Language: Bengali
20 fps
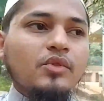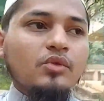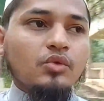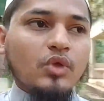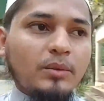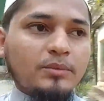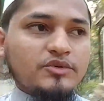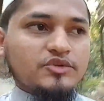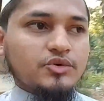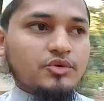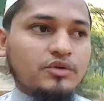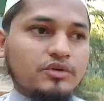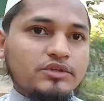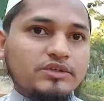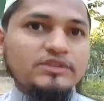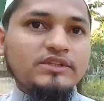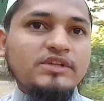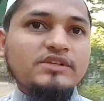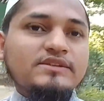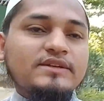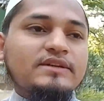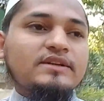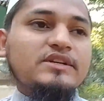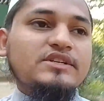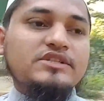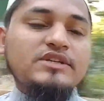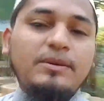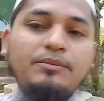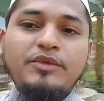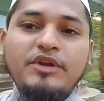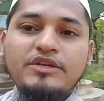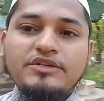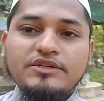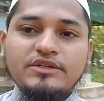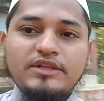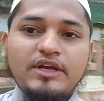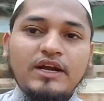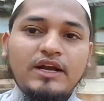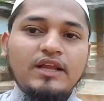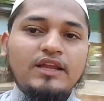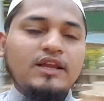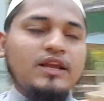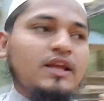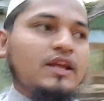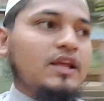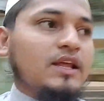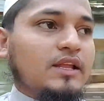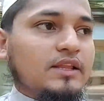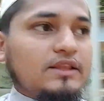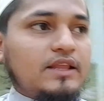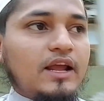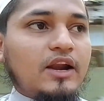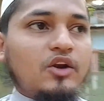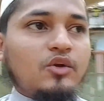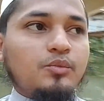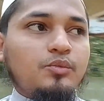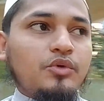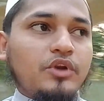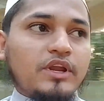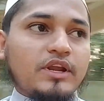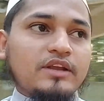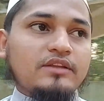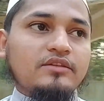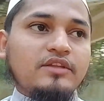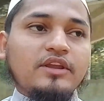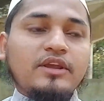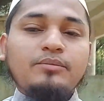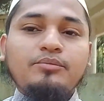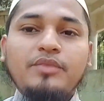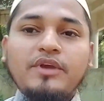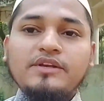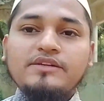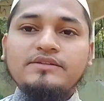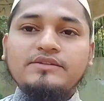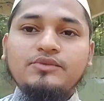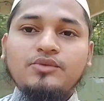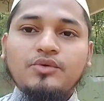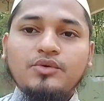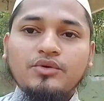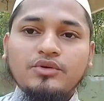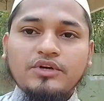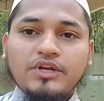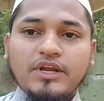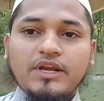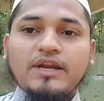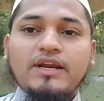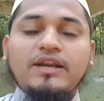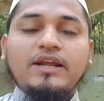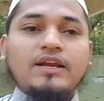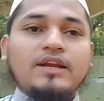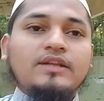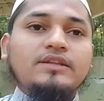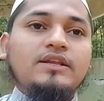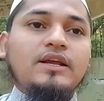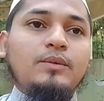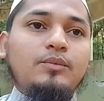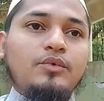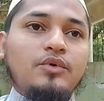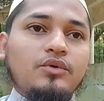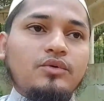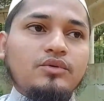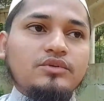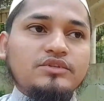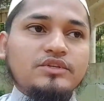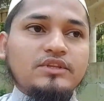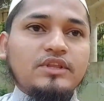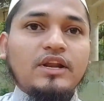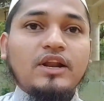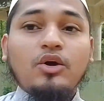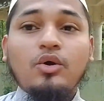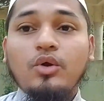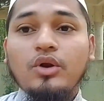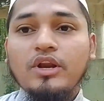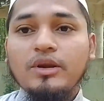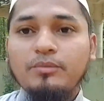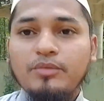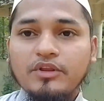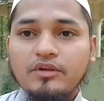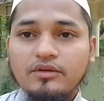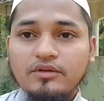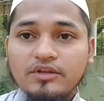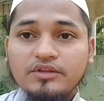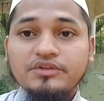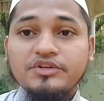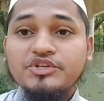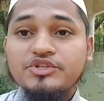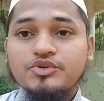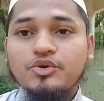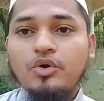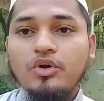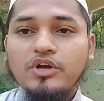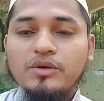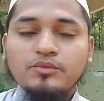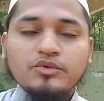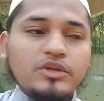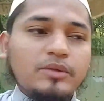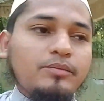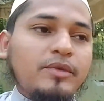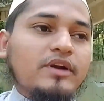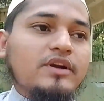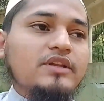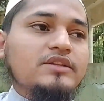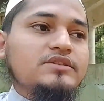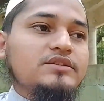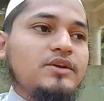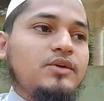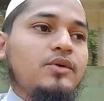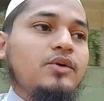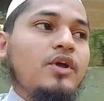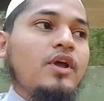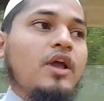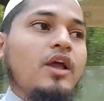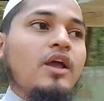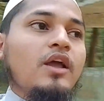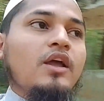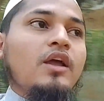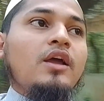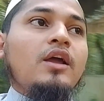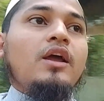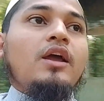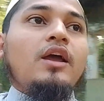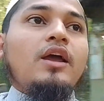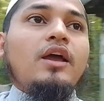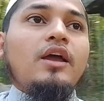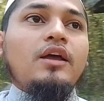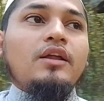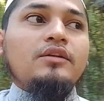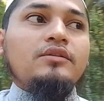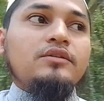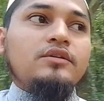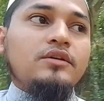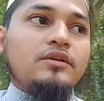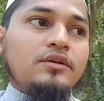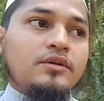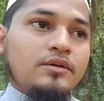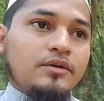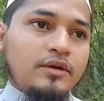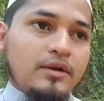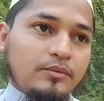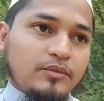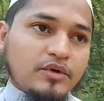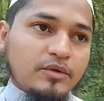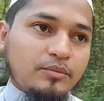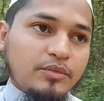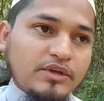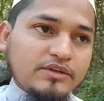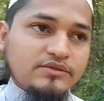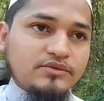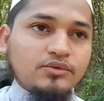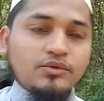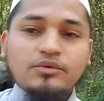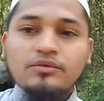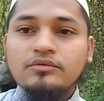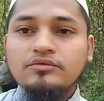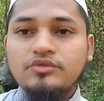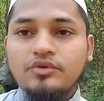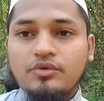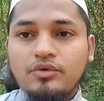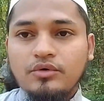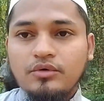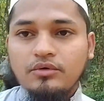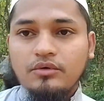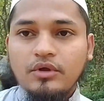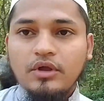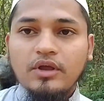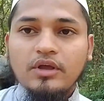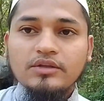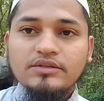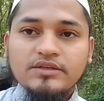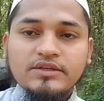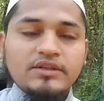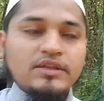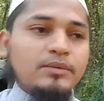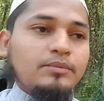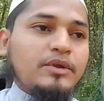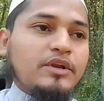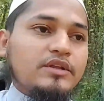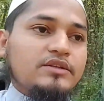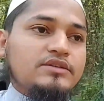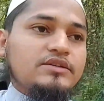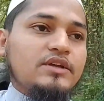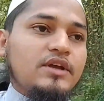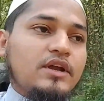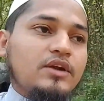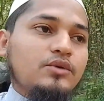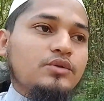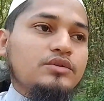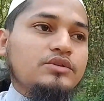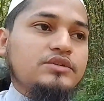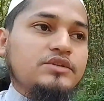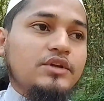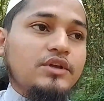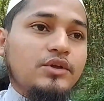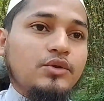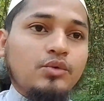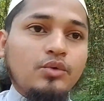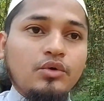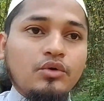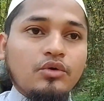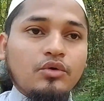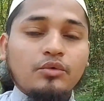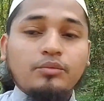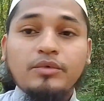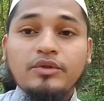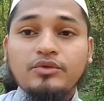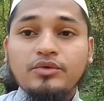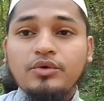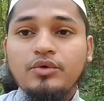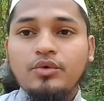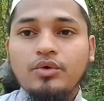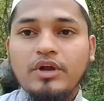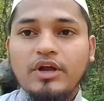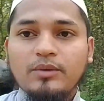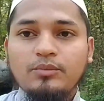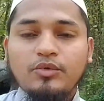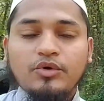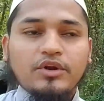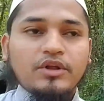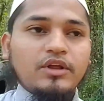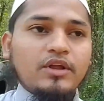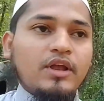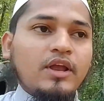তো আমি যখন ট্রেনিং সেন্টারের সামনে এসে দাঁড়াই দাঁড়ানোর পরে এখান থেকে বেস নং ডেকে ডেকে তারপরে হচ্ছে তারা হলের নির্দিষ্ট হলের মধ্যে পাঠাচ্ছিল অ্যান্ড uh, আমরা বেস নং যখন uh, চিনতে পেরেছি অ্যান্ড হচ্ছে রুল নং ভিতরে ঢোকার পরে